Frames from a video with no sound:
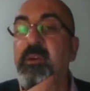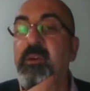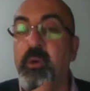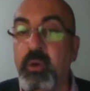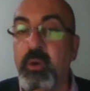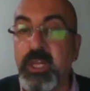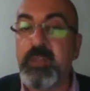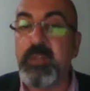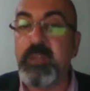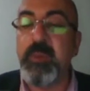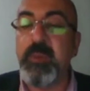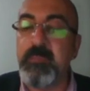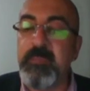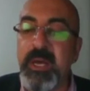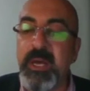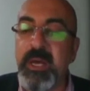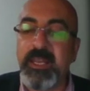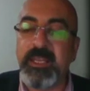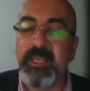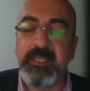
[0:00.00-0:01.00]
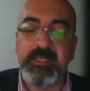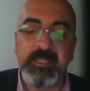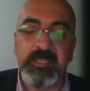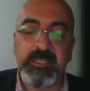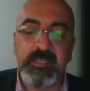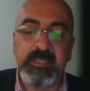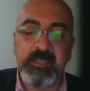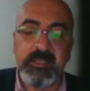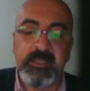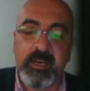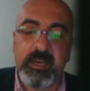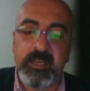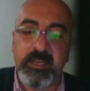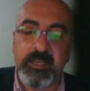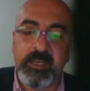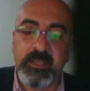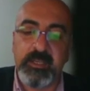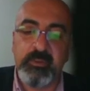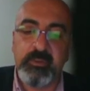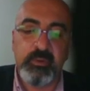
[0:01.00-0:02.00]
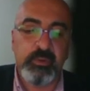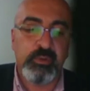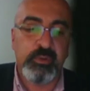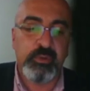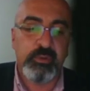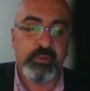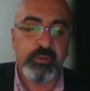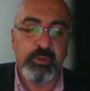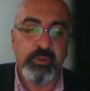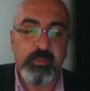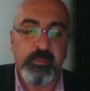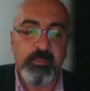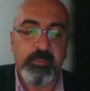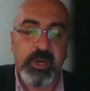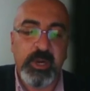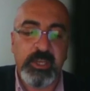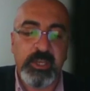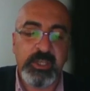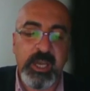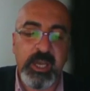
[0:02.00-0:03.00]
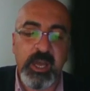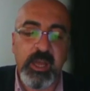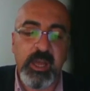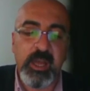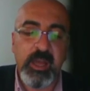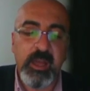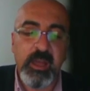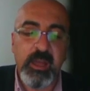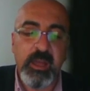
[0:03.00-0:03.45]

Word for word: öğretmen merkezliydi. Harika gidiyorsunuz. Başka